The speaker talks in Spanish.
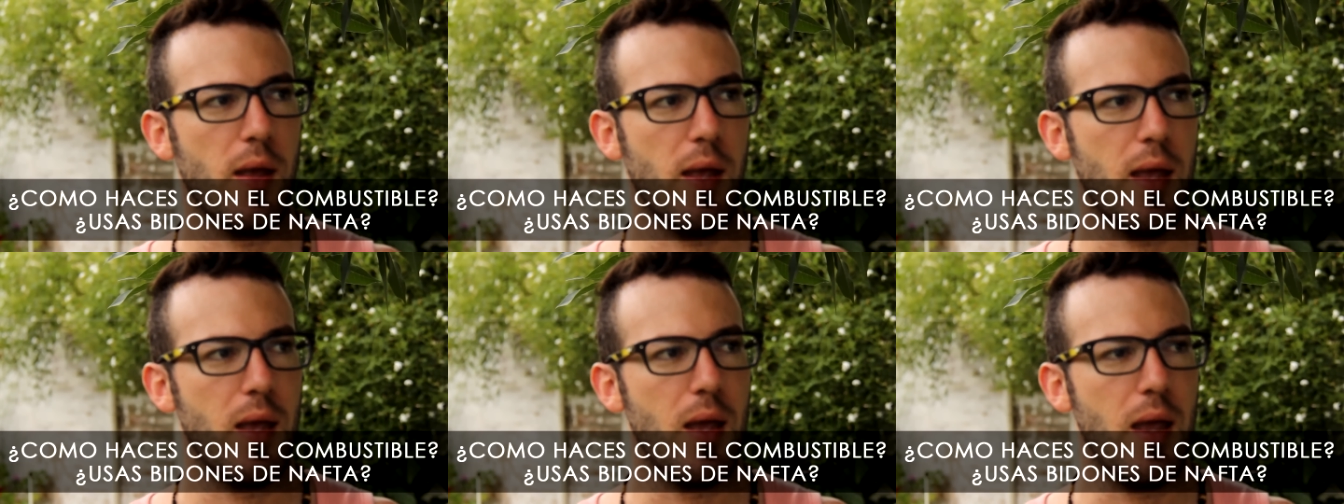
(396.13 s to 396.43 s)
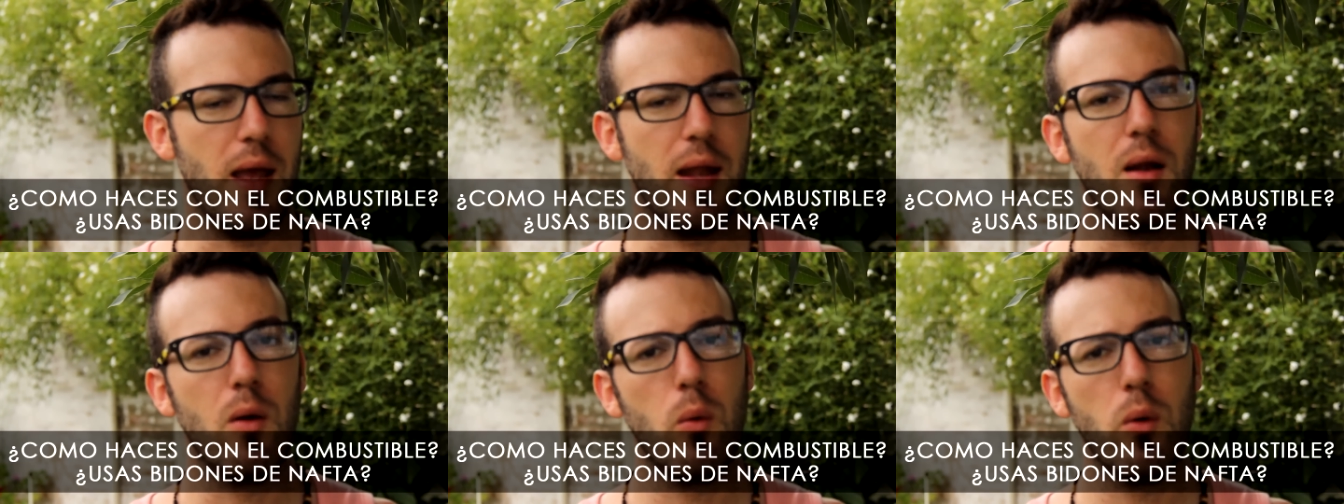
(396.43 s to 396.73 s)

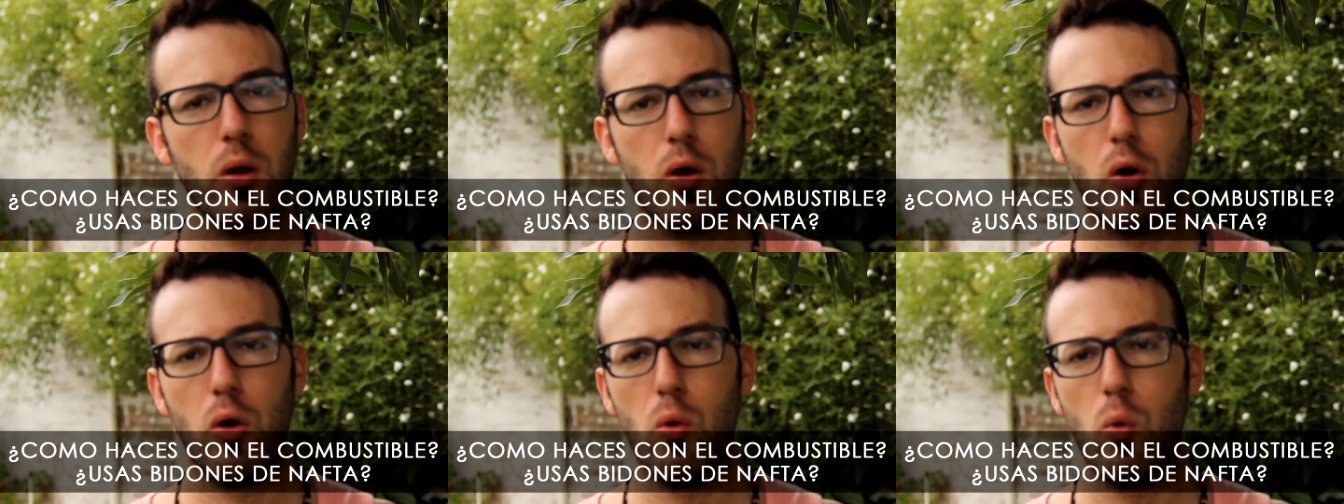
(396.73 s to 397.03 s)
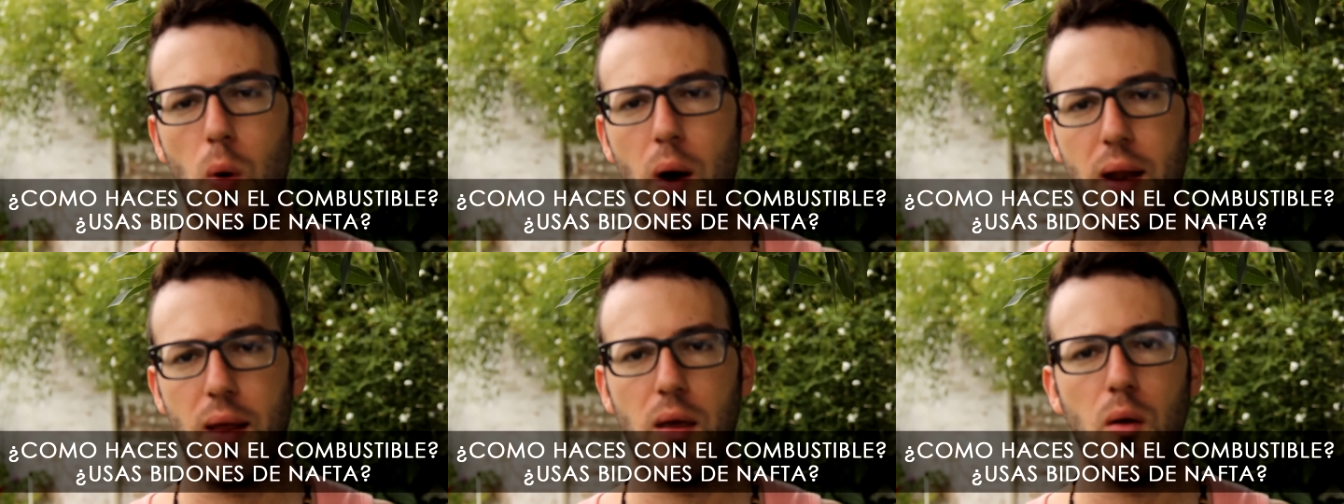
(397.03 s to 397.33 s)
en el único
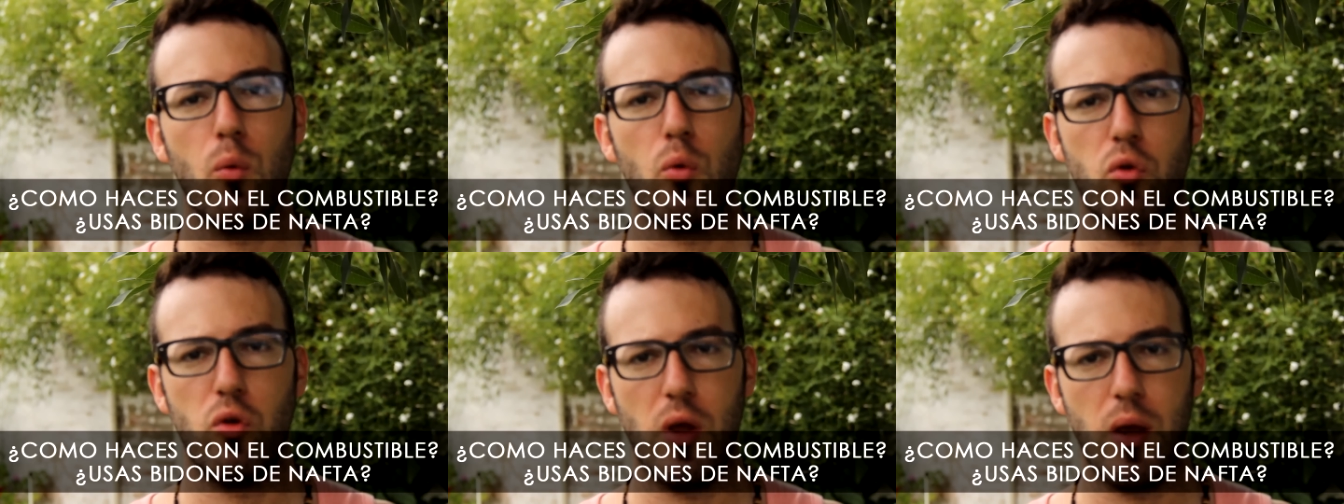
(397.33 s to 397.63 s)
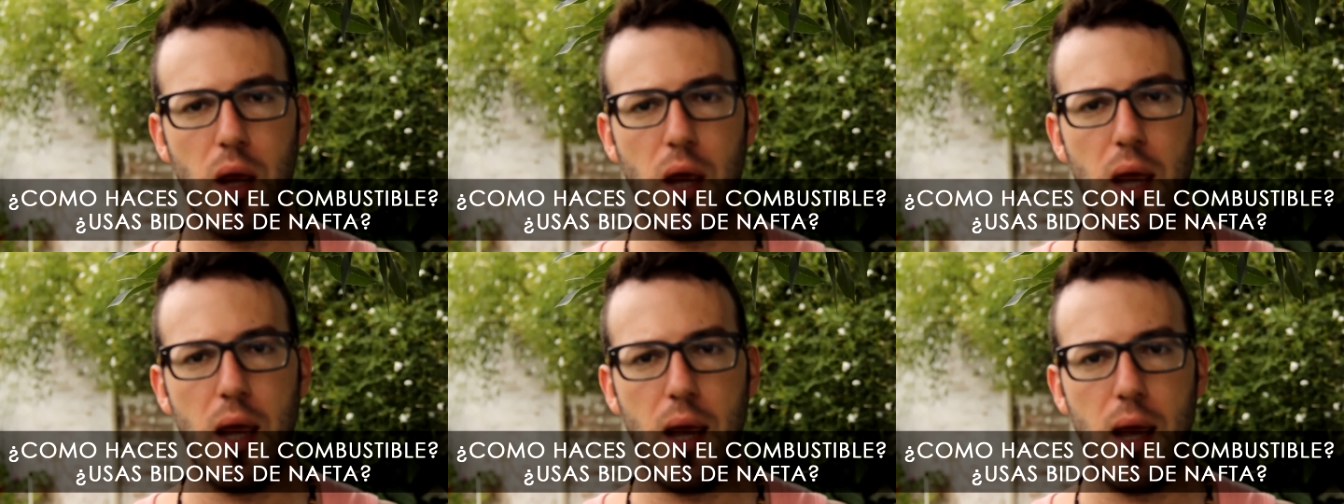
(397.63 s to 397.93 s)
lugar que
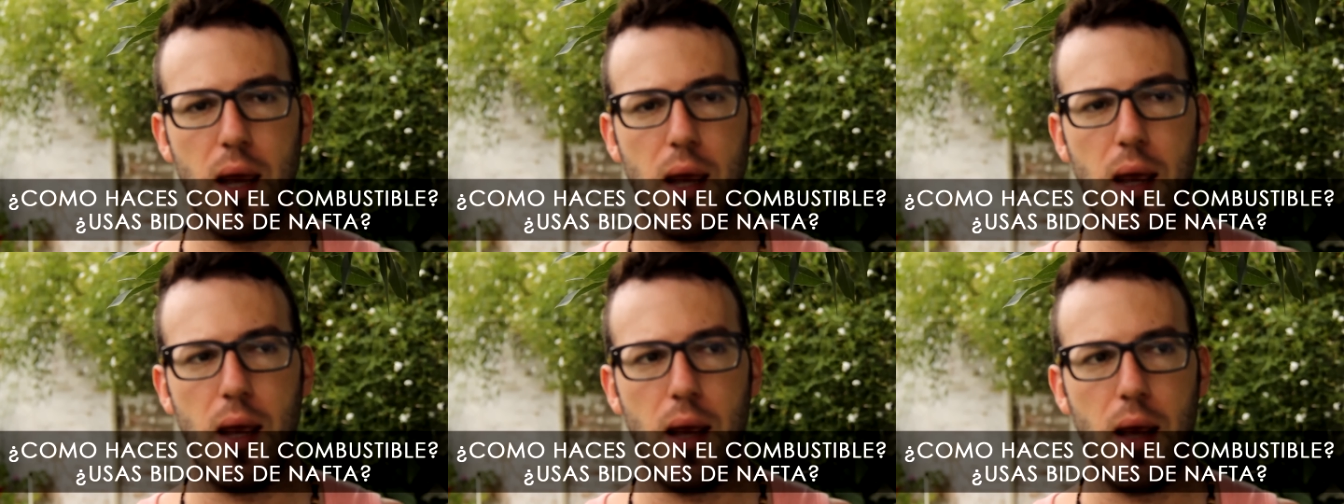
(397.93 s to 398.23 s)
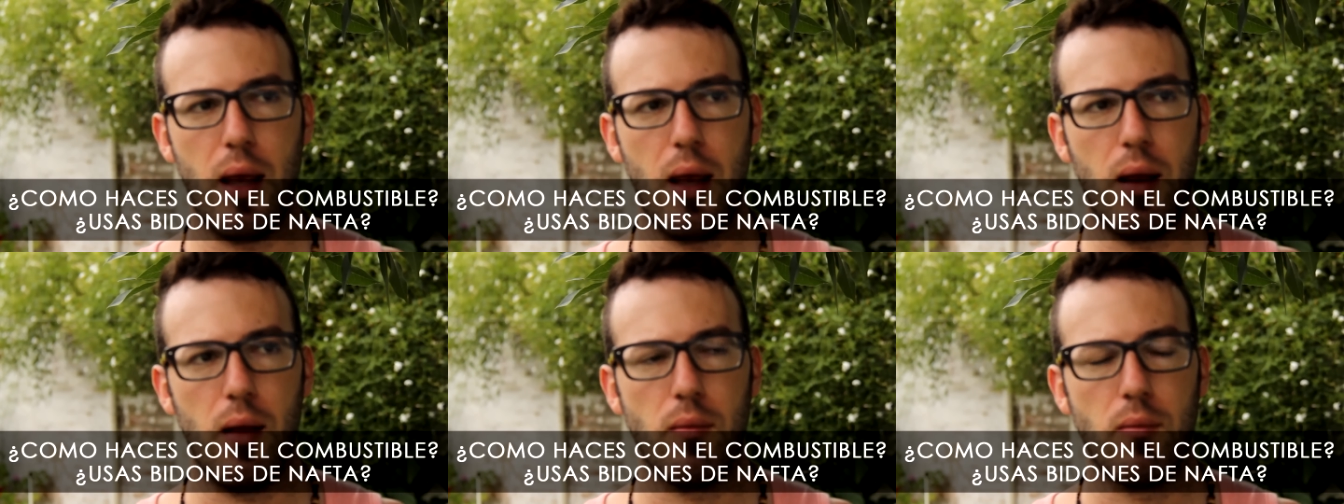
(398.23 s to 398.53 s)

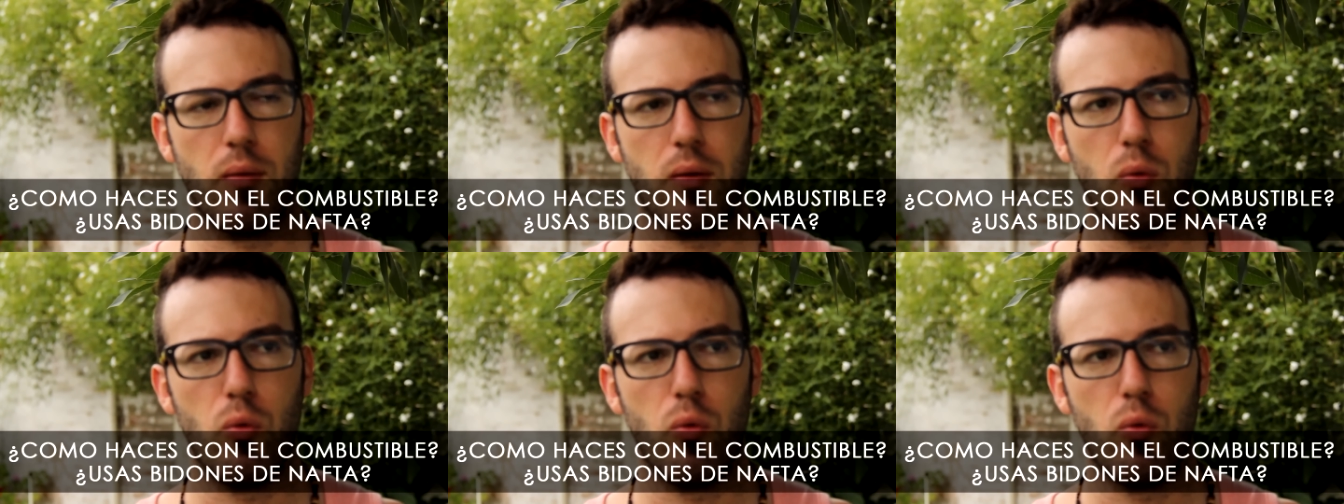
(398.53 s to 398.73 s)
usé,